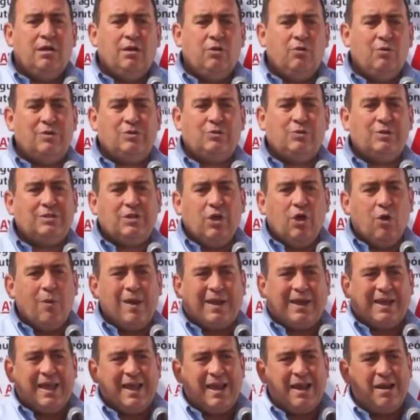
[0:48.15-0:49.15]
nuestro estado va
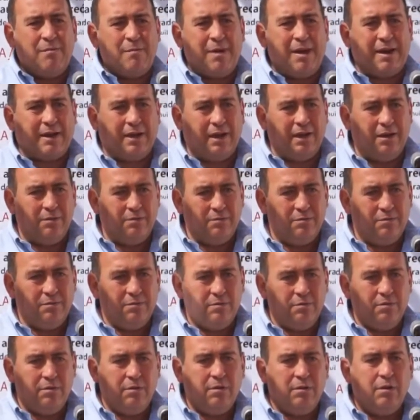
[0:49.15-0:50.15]
a quedar al margen,
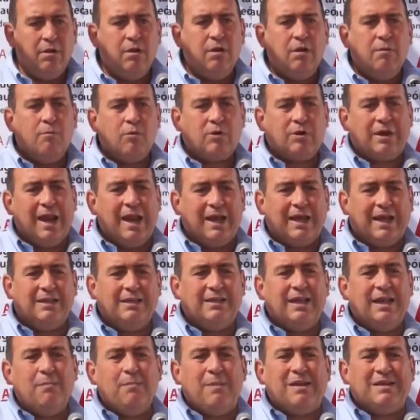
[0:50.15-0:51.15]
porque la
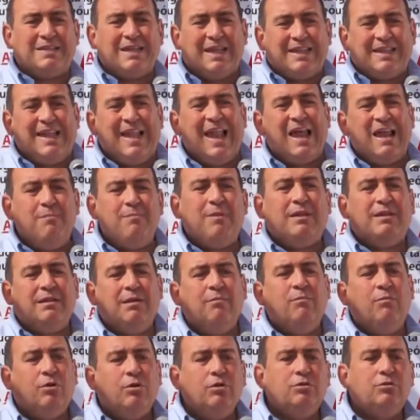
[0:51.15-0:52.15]
cartera
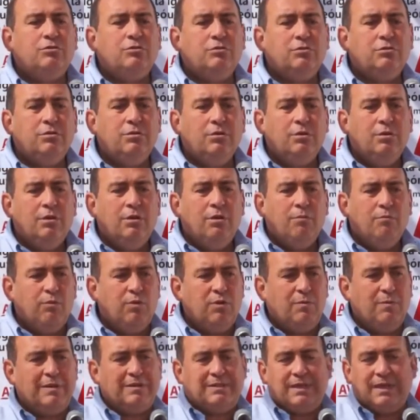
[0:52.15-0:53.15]
Mazatlán-Matamoros,
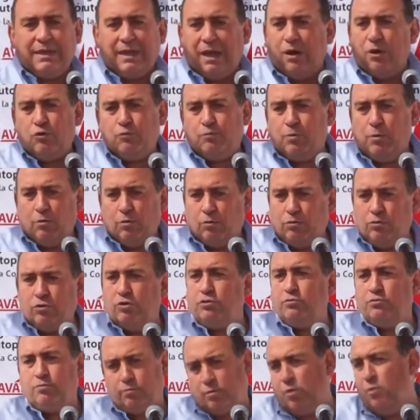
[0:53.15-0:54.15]
pues va a sacar los
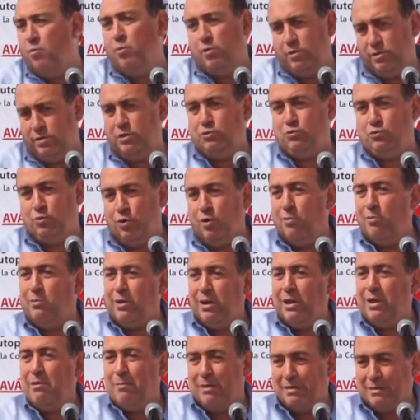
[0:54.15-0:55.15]
productos, como dice su
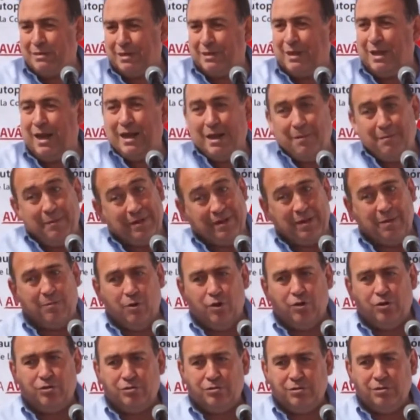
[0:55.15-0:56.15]
nombre, de Mazatlán a
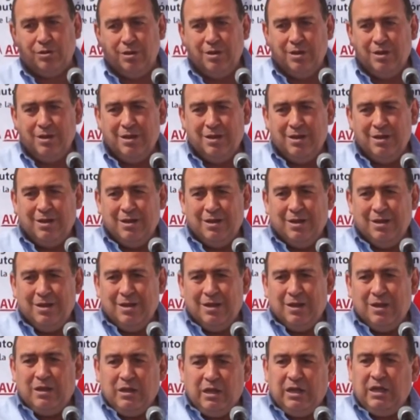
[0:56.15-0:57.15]
Matamoros,
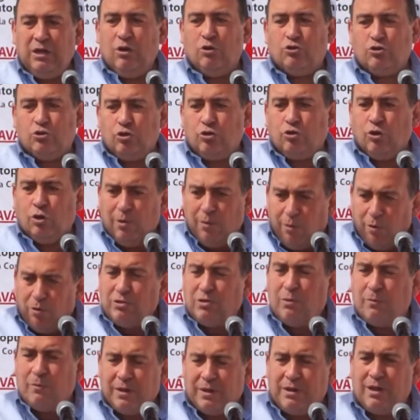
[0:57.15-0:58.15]
y nosotros le
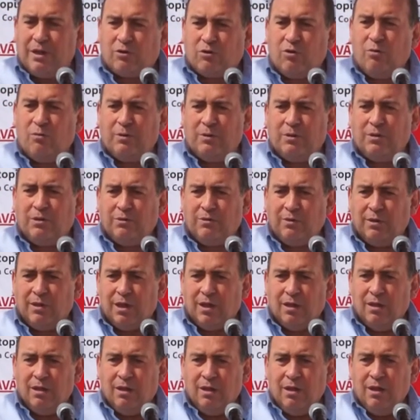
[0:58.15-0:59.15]
vamos a perder
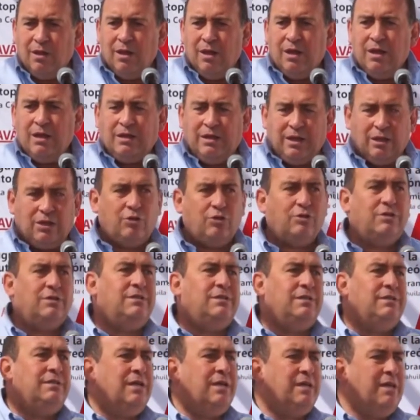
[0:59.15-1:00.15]
competitividad. Y
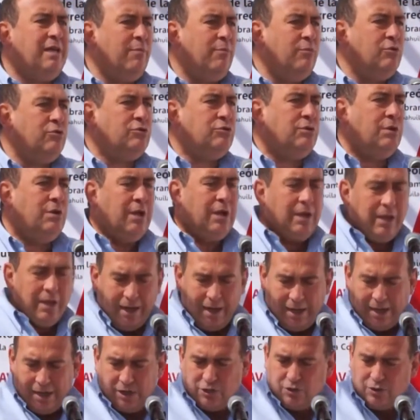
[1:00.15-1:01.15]
entonces diseñamos
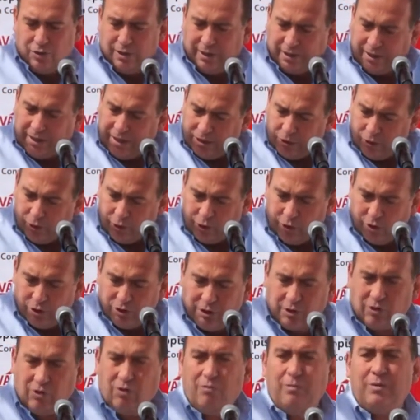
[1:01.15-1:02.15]
el hecho de que Torreón
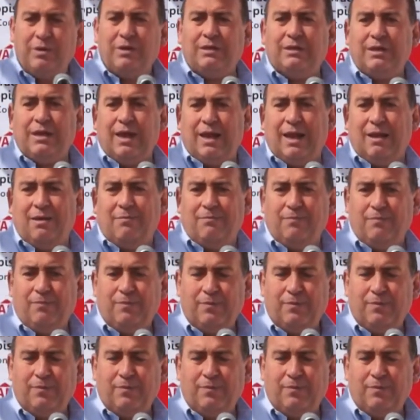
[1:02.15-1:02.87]
se convirtiera